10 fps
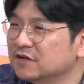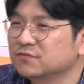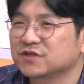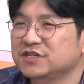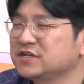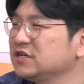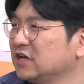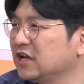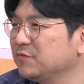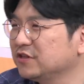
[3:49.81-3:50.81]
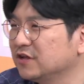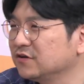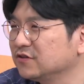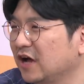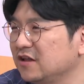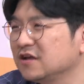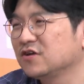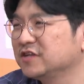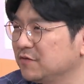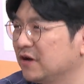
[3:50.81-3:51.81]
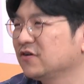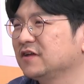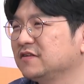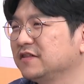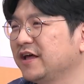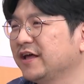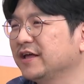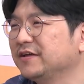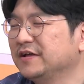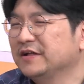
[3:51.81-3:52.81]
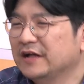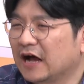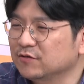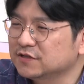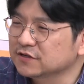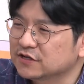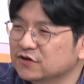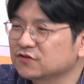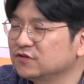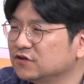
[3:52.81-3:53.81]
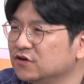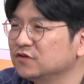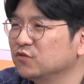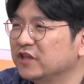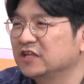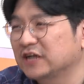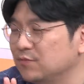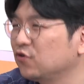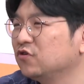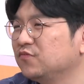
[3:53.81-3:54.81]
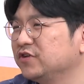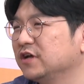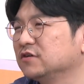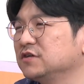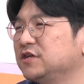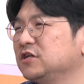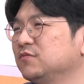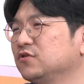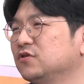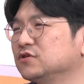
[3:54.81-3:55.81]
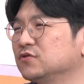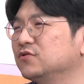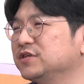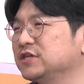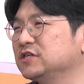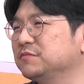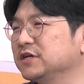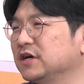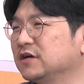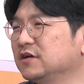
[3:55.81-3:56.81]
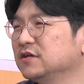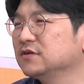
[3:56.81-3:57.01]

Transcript: 아니면 뭐 CJ ENM이 되는 거든 할 음. 얘기 굉장히 많을 것 아, 같은데 아, 네. 아무튼 그것 그건 뭐잘 모르는 분야예요. 선생님도 전공 있지 않습니까? 네.